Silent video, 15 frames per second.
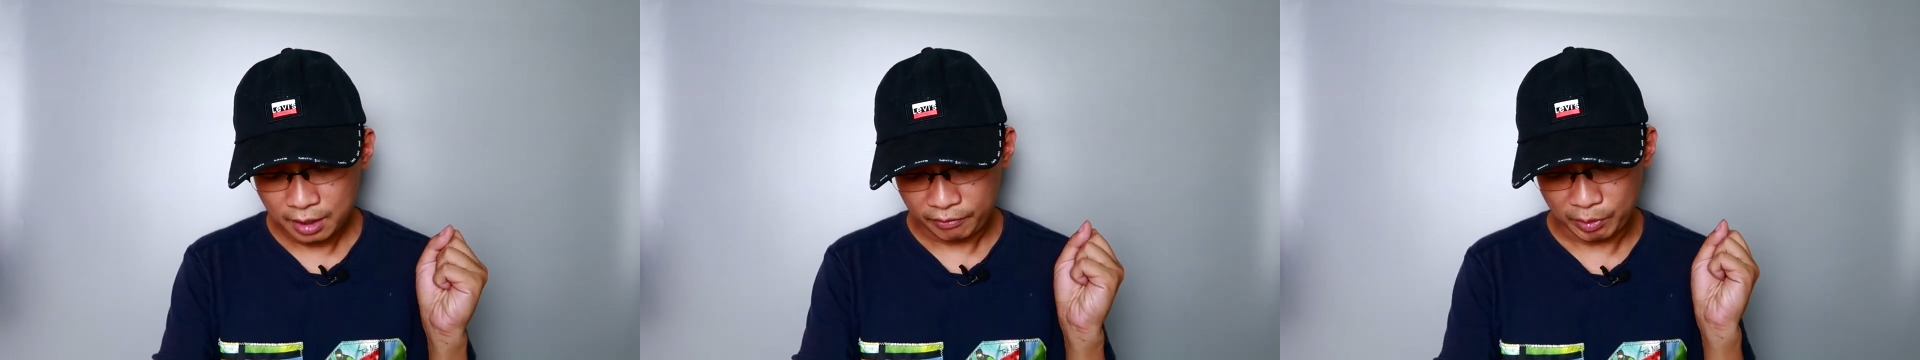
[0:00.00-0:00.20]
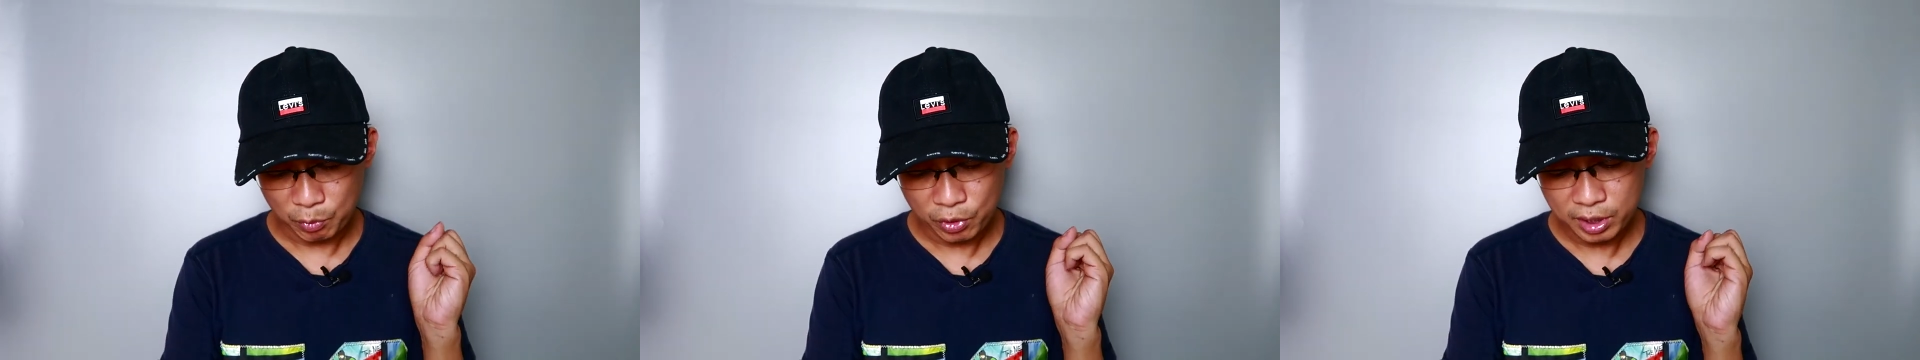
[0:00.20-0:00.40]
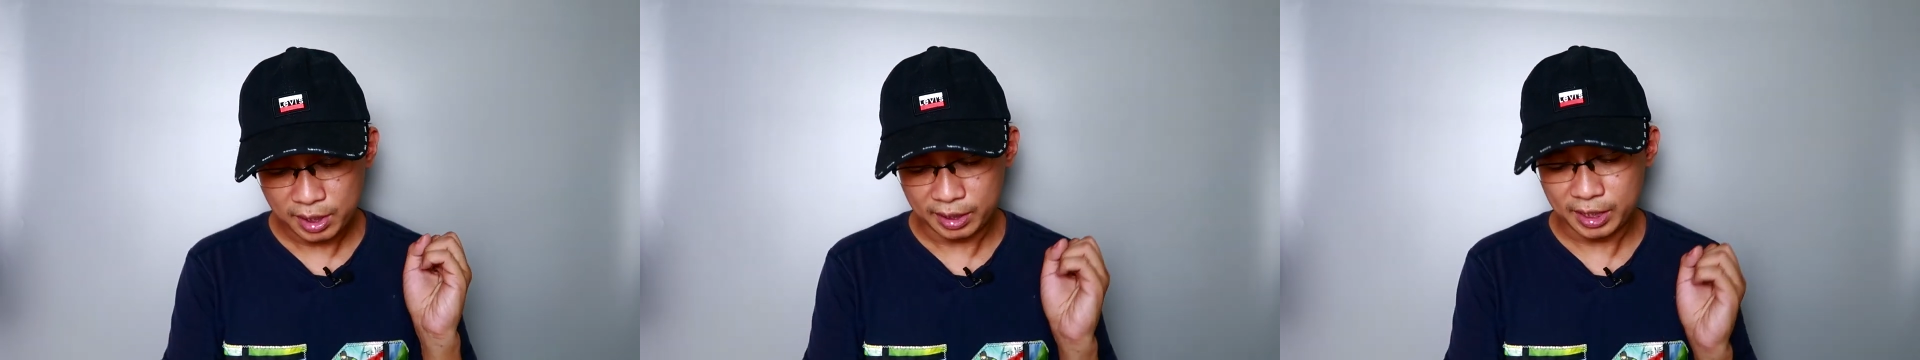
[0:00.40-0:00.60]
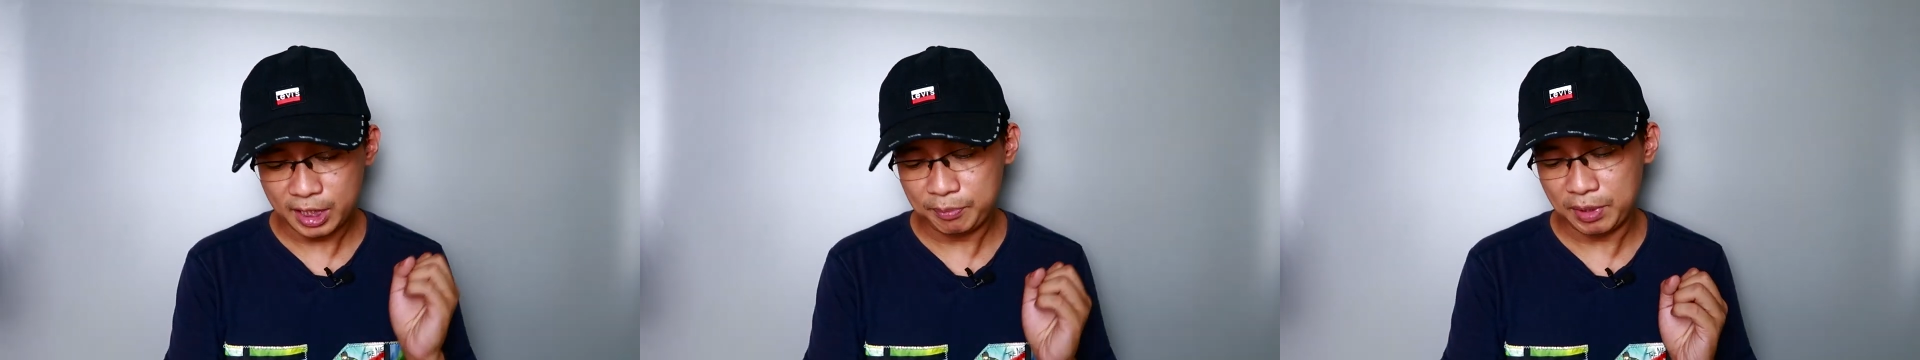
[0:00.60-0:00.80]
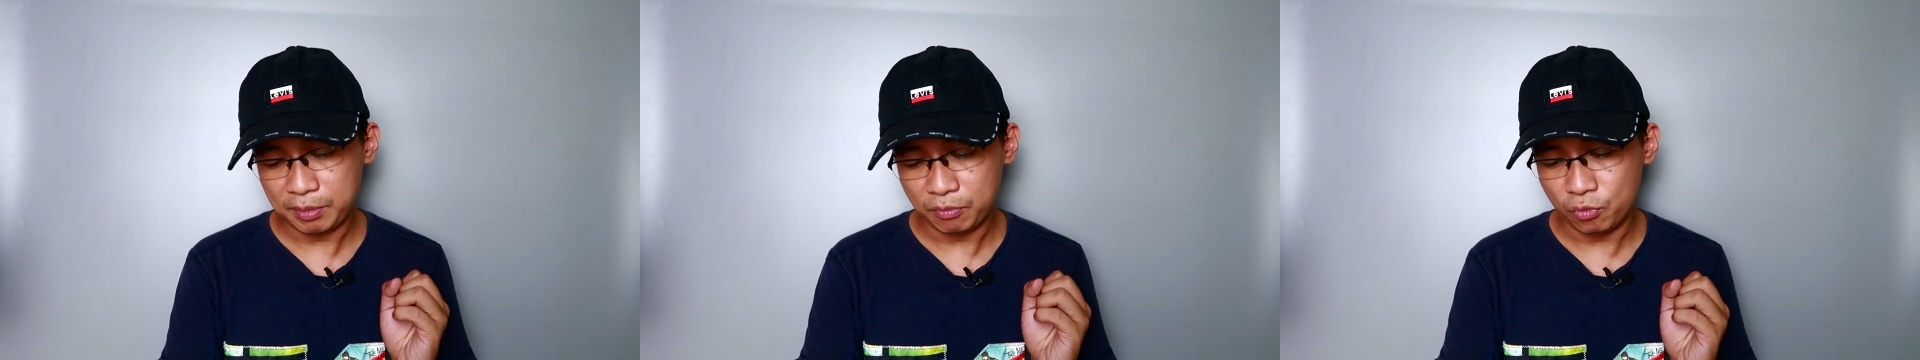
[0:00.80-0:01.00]
và mùi hương ở
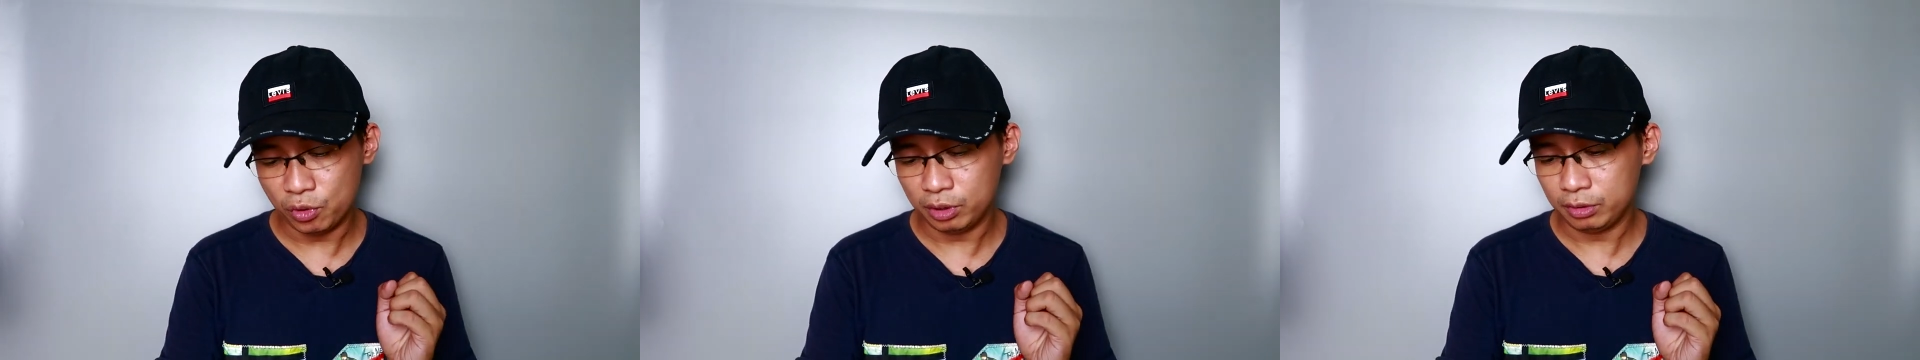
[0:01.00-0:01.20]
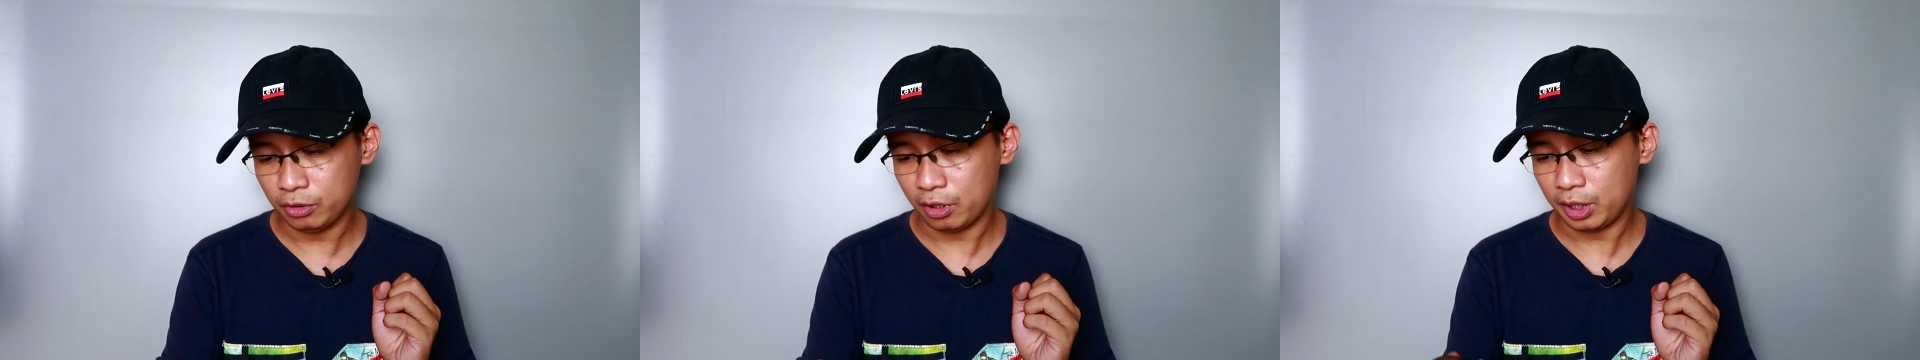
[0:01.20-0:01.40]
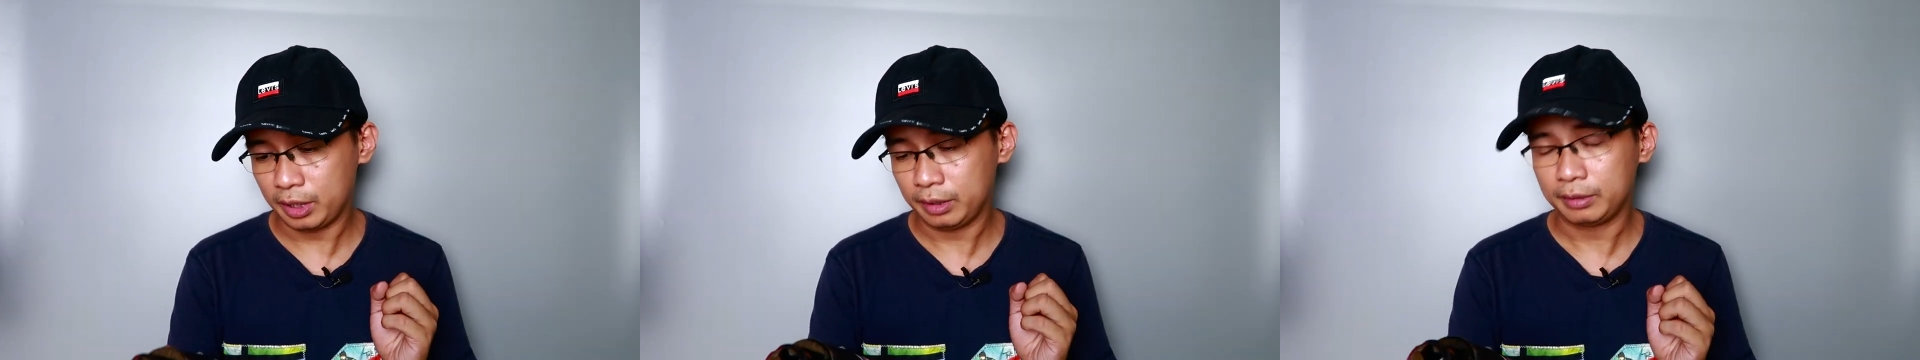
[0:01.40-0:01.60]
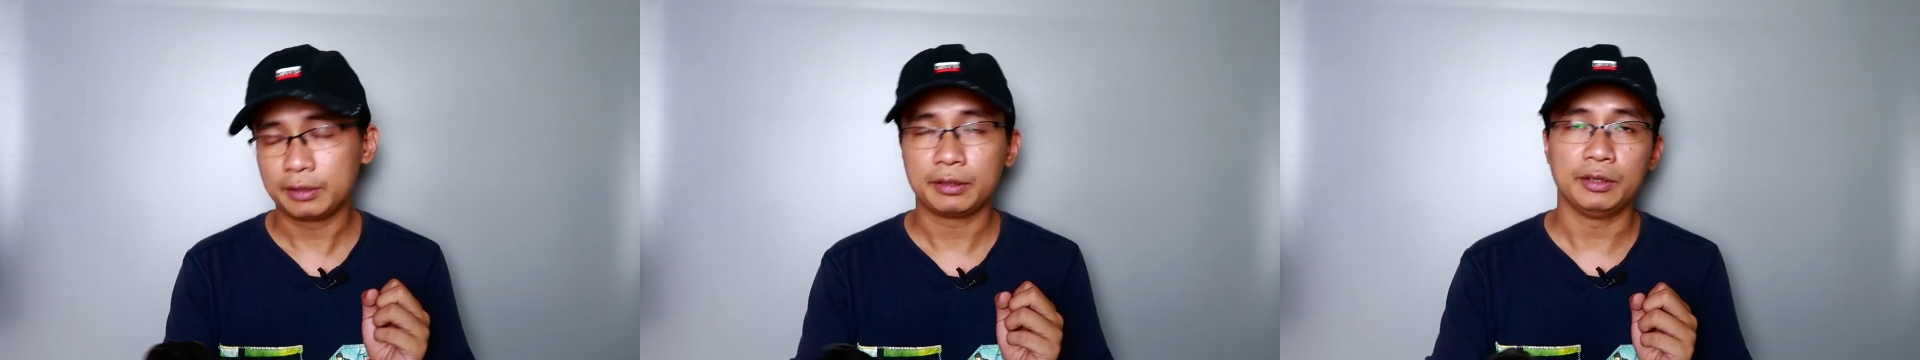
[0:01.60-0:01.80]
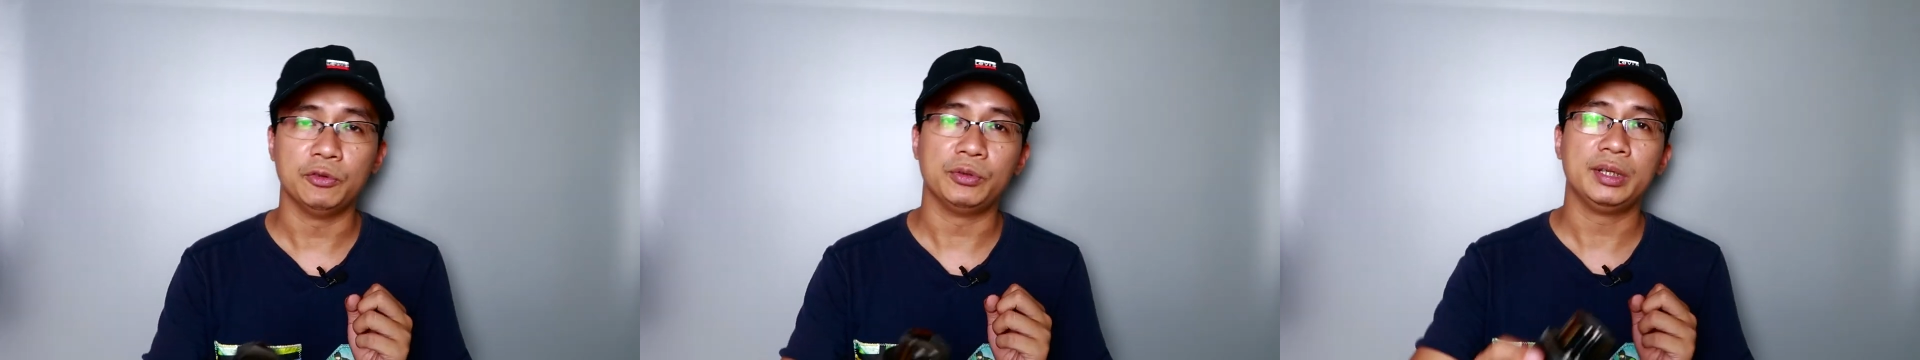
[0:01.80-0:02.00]
đây mình muốn nói
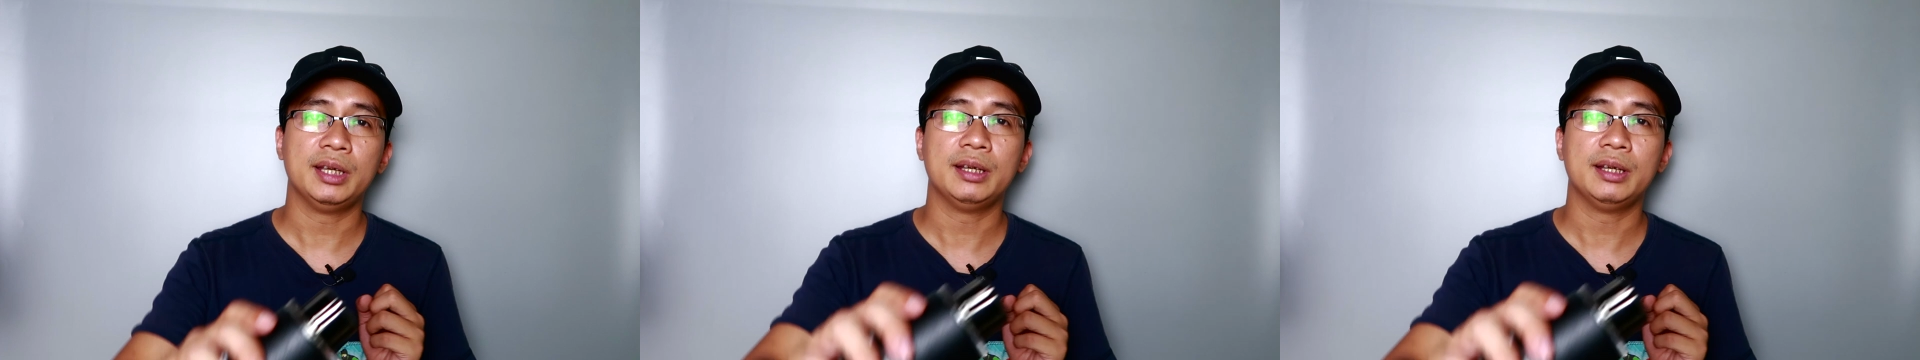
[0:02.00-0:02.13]
đầu